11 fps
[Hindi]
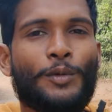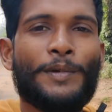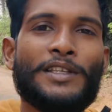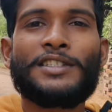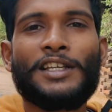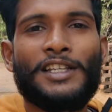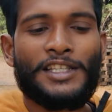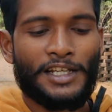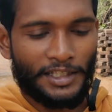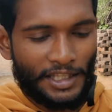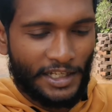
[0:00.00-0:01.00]
को प्रेस कर
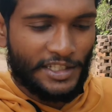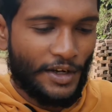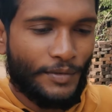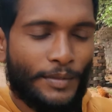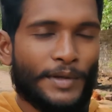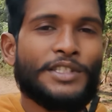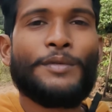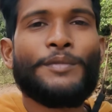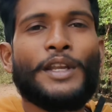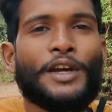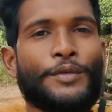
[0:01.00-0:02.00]
लीजिएगा ताकि आपके पास जब
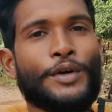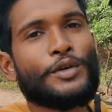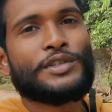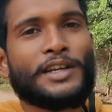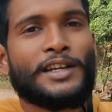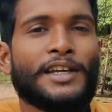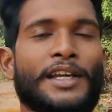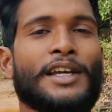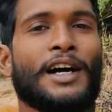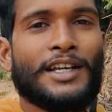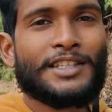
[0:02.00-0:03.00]
भी नया वीडियोस आए
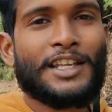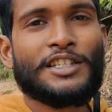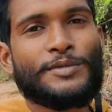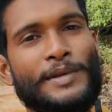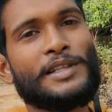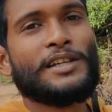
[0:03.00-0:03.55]
आसानी से मिल